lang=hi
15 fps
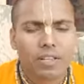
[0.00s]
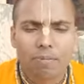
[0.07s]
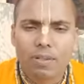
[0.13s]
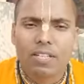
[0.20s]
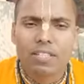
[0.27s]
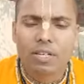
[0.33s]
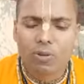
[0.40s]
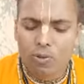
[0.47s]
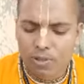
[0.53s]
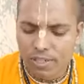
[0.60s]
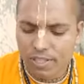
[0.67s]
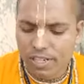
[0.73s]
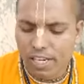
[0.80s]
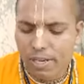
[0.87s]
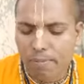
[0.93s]
जब भी ऐसा
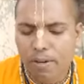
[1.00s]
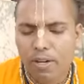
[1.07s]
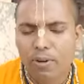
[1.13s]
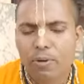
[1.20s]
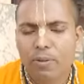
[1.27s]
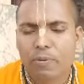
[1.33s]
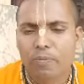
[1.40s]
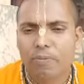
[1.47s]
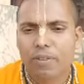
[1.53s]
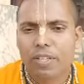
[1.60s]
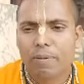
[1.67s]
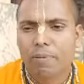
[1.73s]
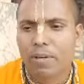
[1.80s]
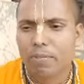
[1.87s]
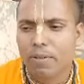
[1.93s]
कुछ डिलीमा हो
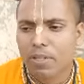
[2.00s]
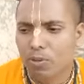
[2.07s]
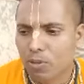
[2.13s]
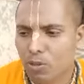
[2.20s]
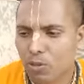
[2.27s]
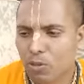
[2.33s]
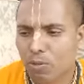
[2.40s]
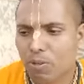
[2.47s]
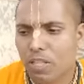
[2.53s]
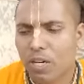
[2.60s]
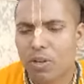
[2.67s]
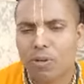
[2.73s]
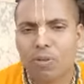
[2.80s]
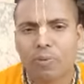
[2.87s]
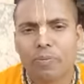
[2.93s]
या मन में कुछ
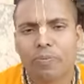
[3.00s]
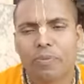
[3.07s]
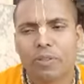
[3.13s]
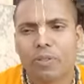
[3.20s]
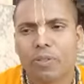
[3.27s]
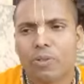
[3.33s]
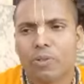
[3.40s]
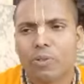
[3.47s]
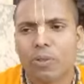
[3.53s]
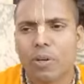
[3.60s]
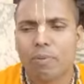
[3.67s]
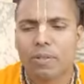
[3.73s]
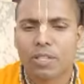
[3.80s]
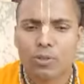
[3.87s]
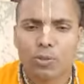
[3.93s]
दुविधा हो तो
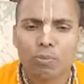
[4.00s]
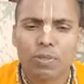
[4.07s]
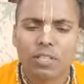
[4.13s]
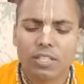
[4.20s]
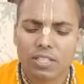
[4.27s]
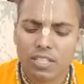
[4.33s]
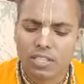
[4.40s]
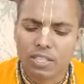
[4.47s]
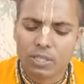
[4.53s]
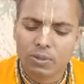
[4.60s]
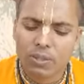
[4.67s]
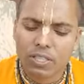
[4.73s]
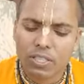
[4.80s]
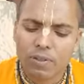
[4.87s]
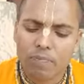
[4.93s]
हमेशा जुपिटर के साथ जाइए
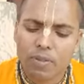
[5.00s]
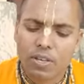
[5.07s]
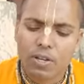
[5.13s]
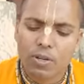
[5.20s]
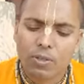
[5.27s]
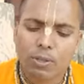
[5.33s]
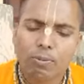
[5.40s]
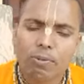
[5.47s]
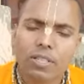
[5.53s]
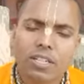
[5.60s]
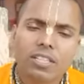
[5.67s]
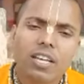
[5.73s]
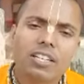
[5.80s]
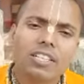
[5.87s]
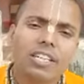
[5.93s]
क्योंकि जुपिटर
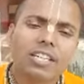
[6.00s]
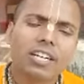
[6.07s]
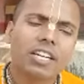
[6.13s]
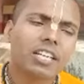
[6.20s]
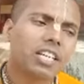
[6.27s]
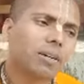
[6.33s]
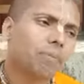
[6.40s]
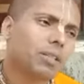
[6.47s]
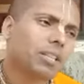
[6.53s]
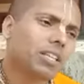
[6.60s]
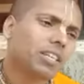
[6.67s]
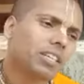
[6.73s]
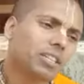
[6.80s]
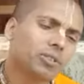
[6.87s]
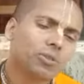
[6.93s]
के साथ जाइए कहने का
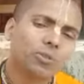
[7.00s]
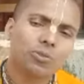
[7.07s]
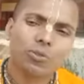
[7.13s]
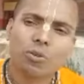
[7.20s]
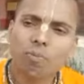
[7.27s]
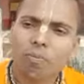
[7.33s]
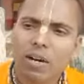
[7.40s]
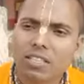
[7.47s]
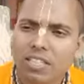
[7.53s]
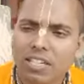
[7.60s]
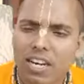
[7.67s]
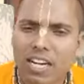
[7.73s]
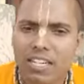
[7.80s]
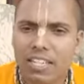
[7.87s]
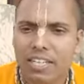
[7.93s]
मतलब है कि जो जो
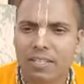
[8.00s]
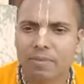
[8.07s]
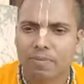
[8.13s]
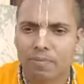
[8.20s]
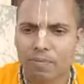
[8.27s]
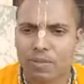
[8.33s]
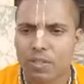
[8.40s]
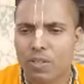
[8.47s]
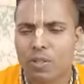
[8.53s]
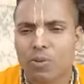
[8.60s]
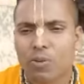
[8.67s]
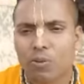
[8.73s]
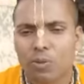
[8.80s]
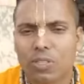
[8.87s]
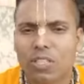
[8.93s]
पाथ राइट है
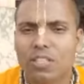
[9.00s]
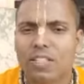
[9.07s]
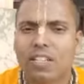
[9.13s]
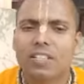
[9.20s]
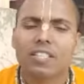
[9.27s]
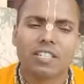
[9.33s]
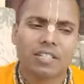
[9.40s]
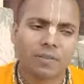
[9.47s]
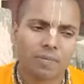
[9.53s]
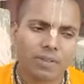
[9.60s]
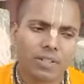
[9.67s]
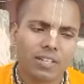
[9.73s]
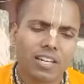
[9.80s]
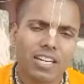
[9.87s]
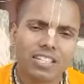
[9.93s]
उसके साथ
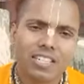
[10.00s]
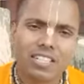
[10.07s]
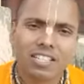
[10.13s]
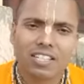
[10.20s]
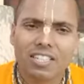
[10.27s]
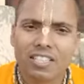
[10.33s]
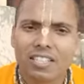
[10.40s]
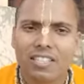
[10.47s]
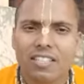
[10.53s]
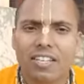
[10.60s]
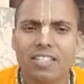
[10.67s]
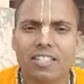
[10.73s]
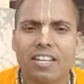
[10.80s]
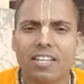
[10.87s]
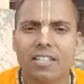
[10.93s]
जाइए राइचियसनेस के
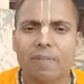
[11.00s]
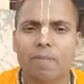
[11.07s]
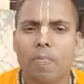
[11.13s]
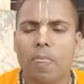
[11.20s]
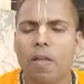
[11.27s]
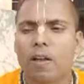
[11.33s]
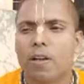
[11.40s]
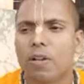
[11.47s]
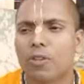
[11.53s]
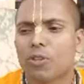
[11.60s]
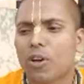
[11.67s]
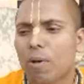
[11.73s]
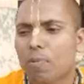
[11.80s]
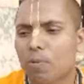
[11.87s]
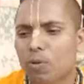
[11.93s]
साथ जाइए
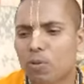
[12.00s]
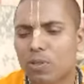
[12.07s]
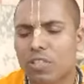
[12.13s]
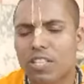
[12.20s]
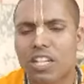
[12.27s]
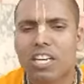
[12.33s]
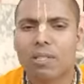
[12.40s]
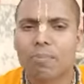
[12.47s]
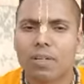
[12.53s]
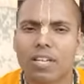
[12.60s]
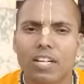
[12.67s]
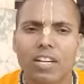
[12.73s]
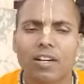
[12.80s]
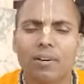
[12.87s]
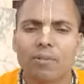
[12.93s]
तो आपको जो रिजल्ट
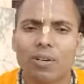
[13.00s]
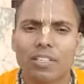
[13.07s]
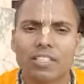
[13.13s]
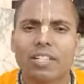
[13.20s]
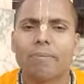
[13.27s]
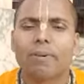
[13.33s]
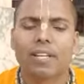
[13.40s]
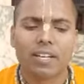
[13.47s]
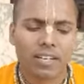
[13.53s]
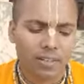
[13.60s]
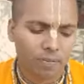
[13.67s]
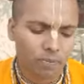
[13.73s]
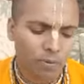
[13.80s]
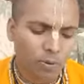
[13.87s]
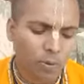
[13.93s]
मिलेगा वो अच्छा
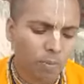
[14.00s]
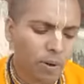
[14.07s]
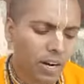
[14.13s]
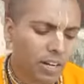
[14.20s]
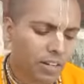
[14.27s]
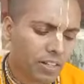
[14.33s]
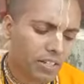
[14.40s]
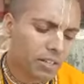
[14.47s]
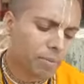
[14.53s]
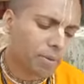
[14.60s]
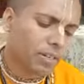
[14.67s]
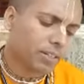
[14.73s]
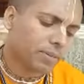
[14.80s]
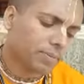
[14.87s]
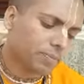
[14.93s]
मिलेगा वो बड़ा करके
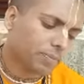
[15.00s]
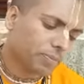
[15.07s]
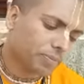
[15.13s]
मिलेगा